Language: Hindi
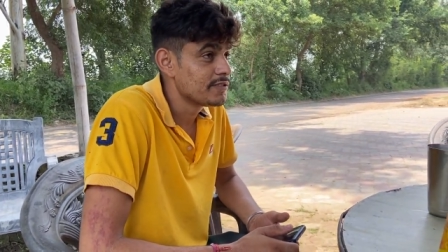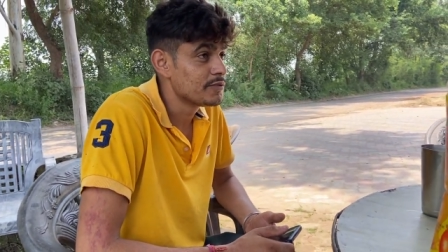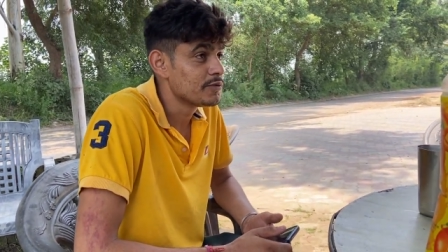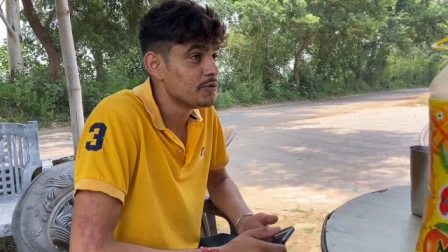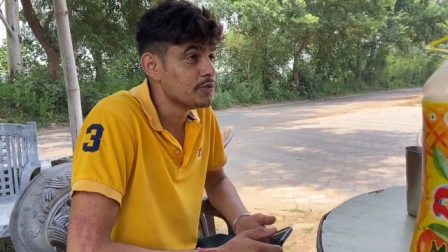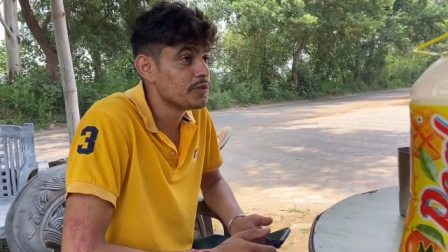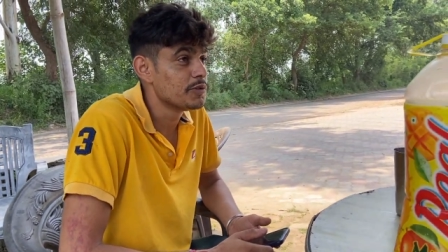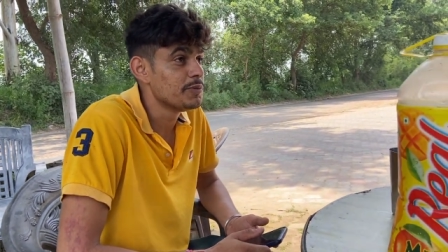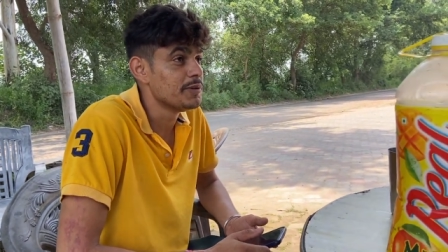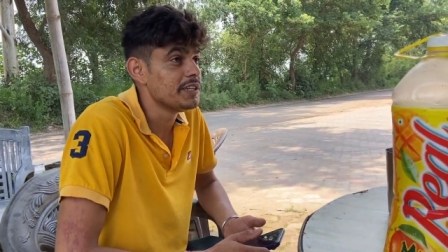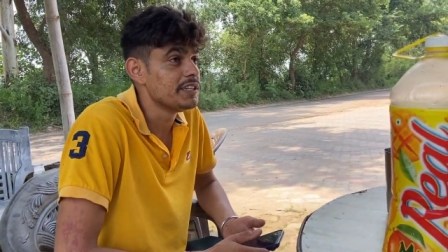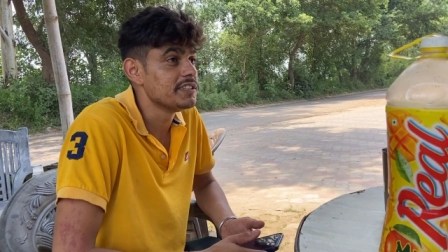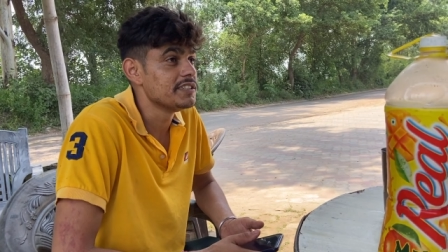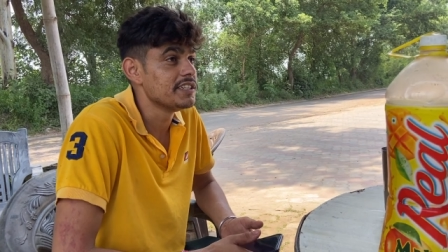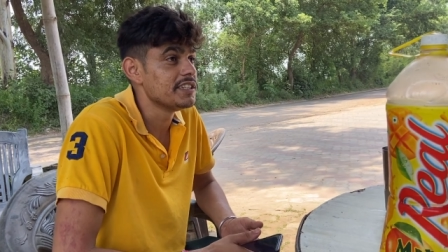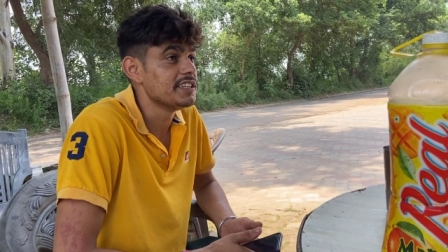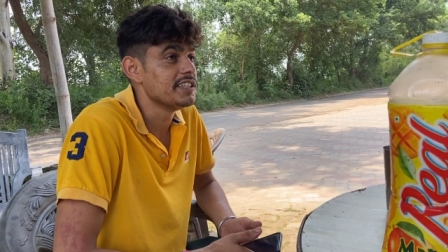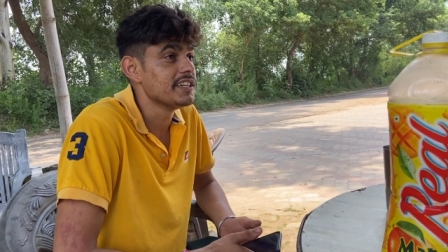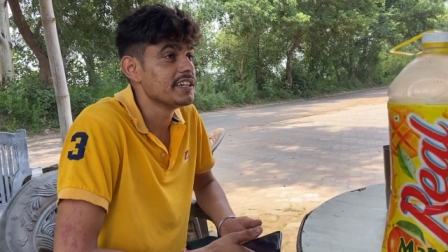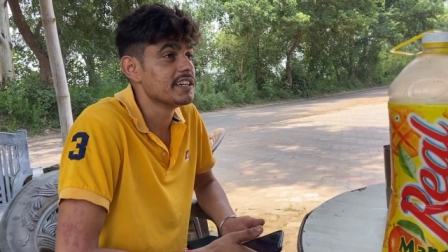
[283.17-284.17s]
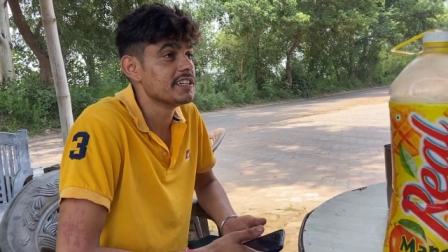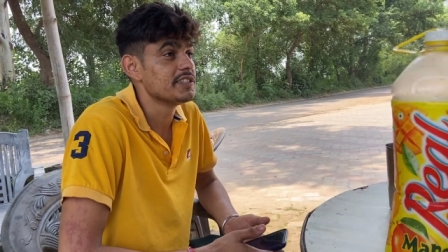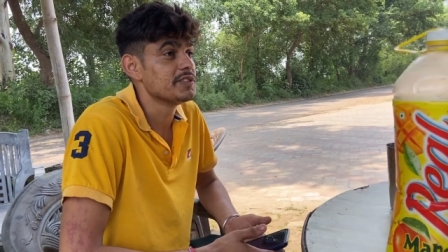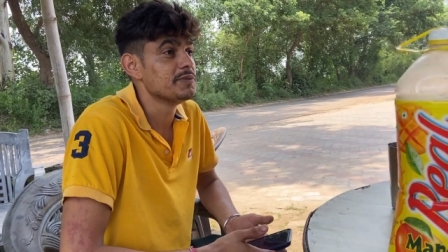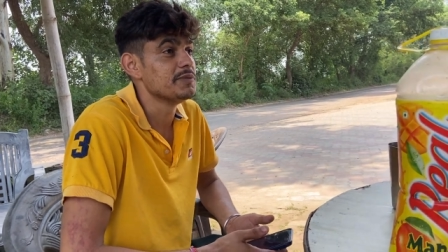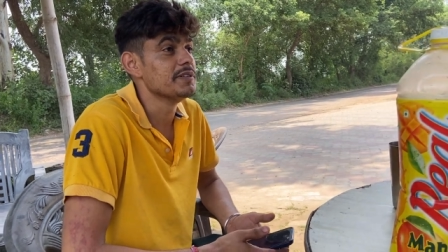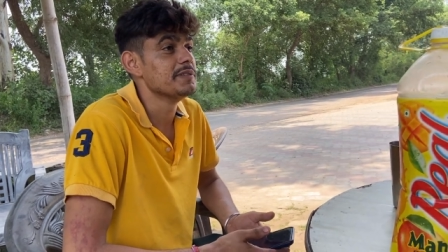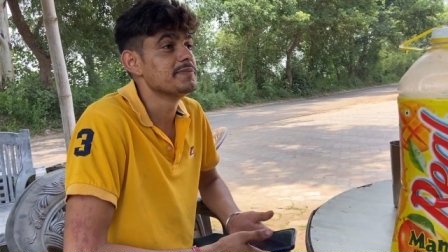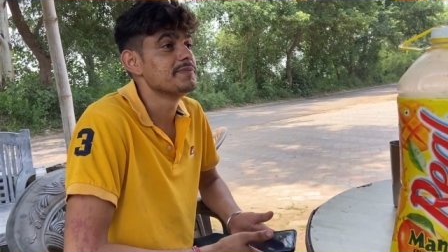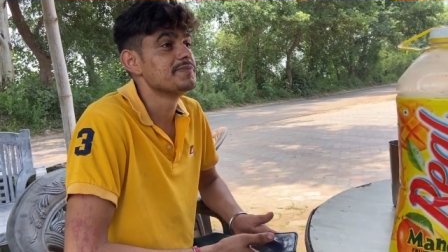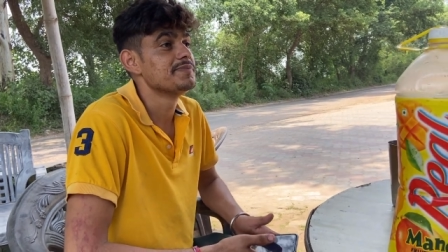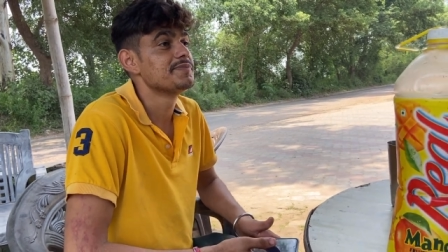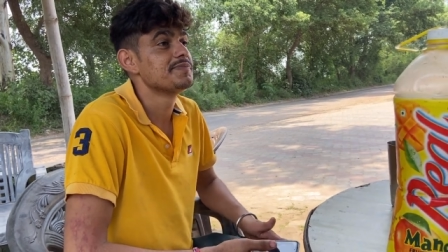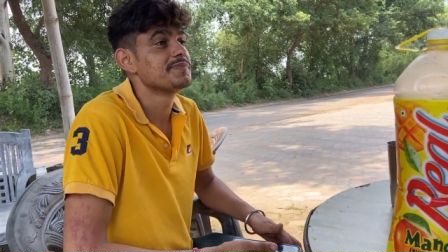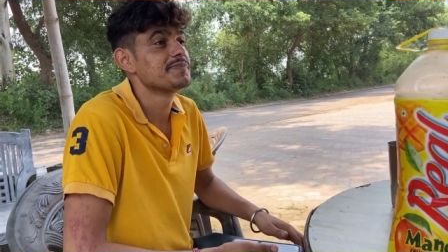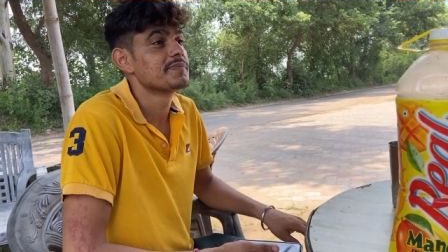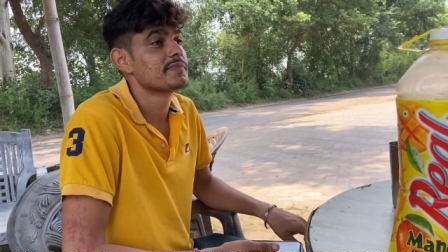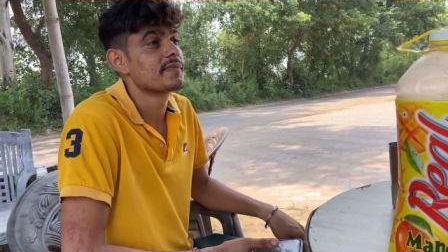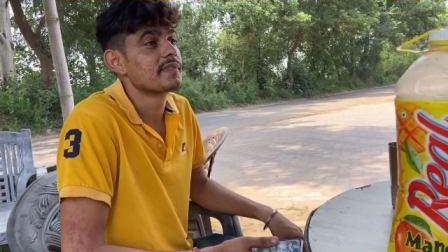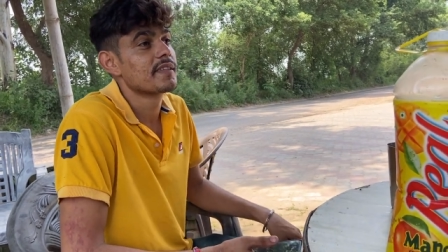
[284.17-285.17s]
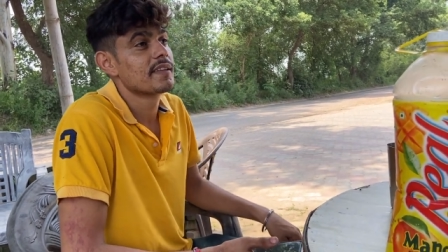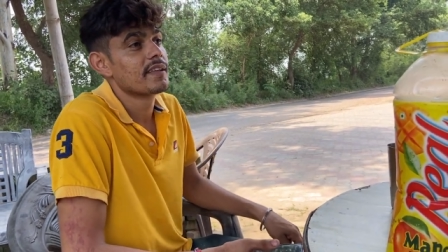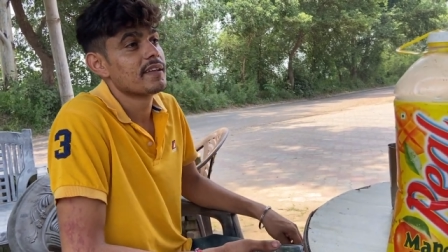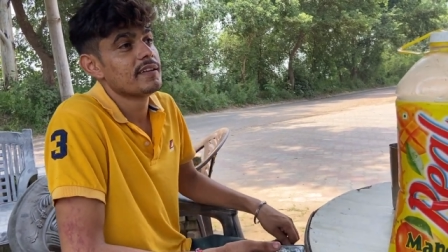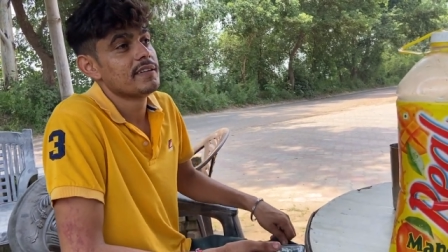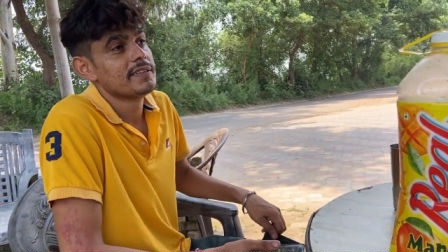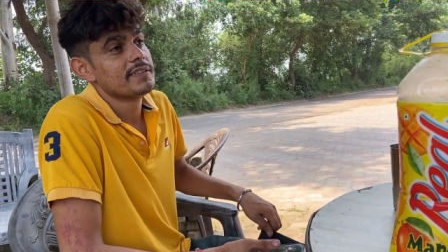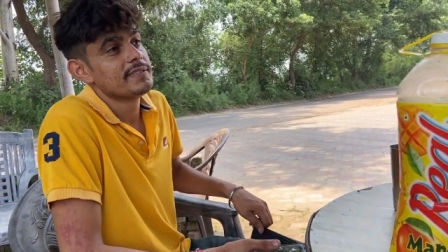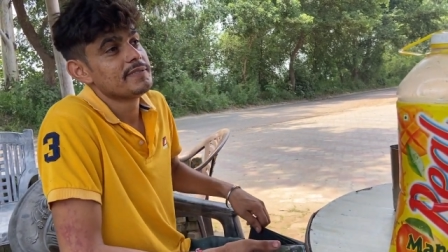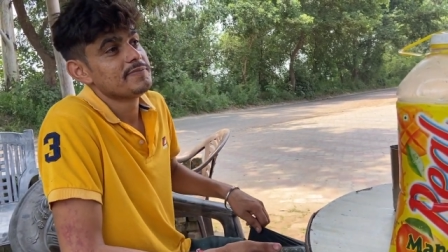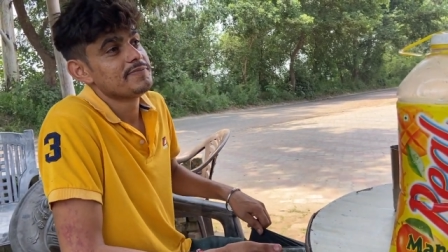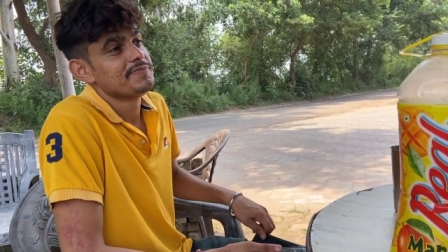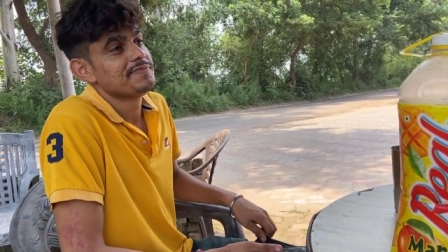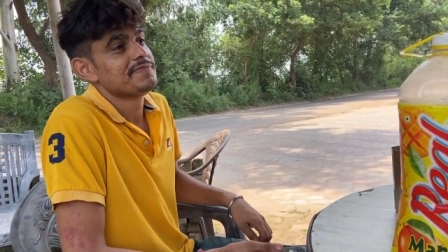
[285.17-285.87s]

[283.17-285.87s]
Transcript: कुछ भी नहीं सही देगा इसमें अच्छा